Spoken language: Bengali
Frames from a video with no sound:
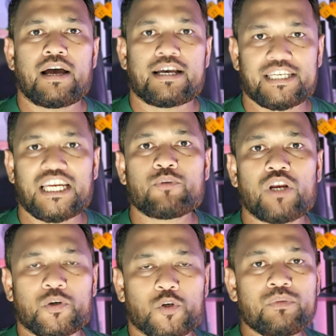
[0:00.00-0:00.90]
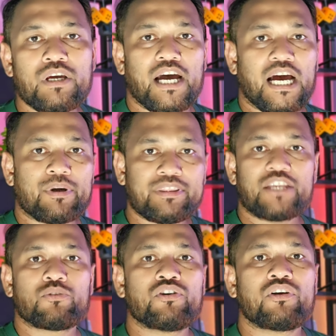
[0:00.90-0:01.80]
আসসালামু আলাইকুম আমাদের
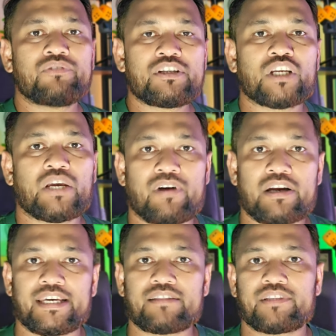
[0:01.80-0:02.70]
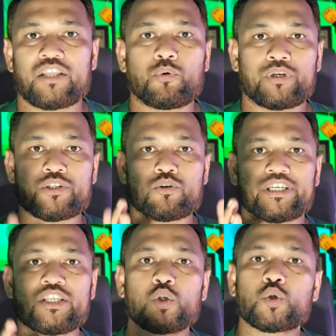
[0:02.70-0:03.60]
দৈনন্দিন চলাফেরার ক্ষেত্রে দুইটা চোখ
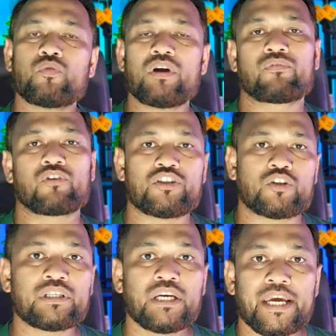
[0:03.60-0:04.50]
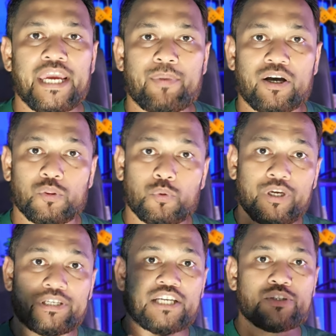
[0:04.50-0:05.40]
কিন্তু খুবই প্রয়োজন এবং
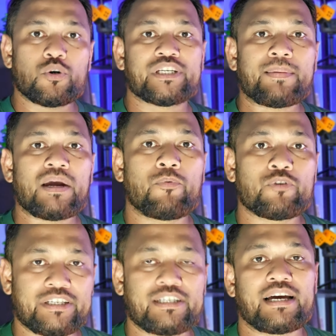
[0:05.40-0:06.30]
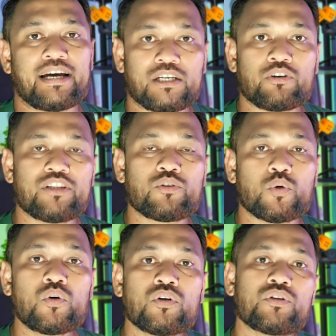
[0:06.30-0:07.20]
দুইটা চোখকে আবার প্রোটেক্ট রাখাটাও কিন্তু
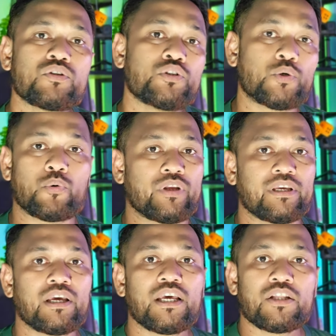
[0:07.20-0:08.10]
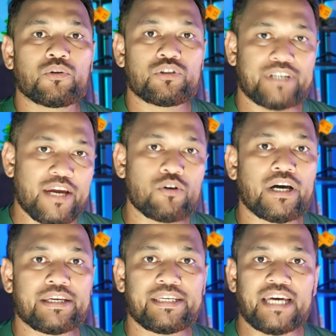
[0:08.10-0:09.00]
জরুরি তো যাই হোক
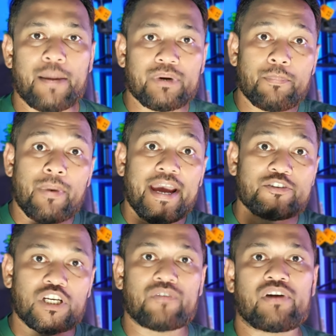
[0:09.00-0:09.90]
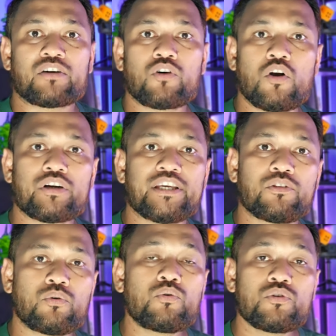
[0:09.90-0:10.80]
আর কি আমরা পায়ে চলাফেরা করলেও
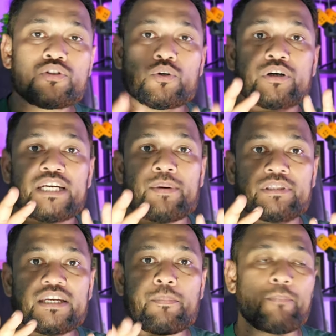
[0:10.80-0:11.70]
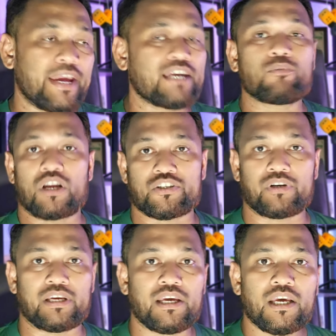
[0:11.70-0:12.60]
কিন্তু চোখটা আমাদের মেইন বলা
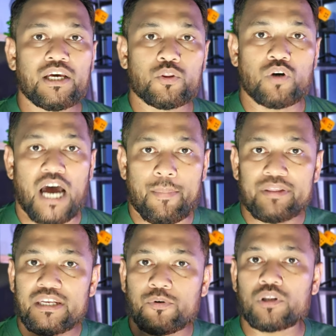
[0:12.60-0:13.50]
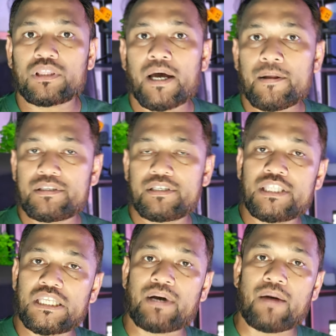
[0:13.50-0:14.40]
চলে তো আমাদের কথা
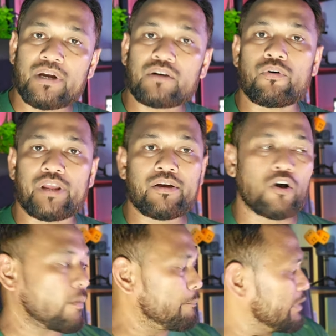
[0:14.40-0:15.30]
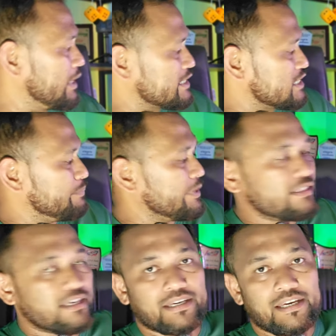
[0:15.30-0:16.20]
চিন্তা ভাবনা করে অপটিলাক্স বিডি
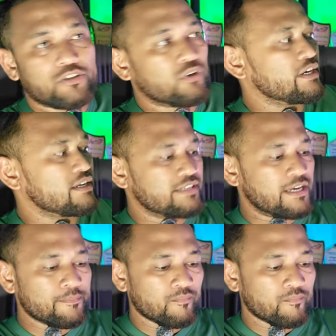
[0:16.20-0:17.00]
থেকে চলে এসেছে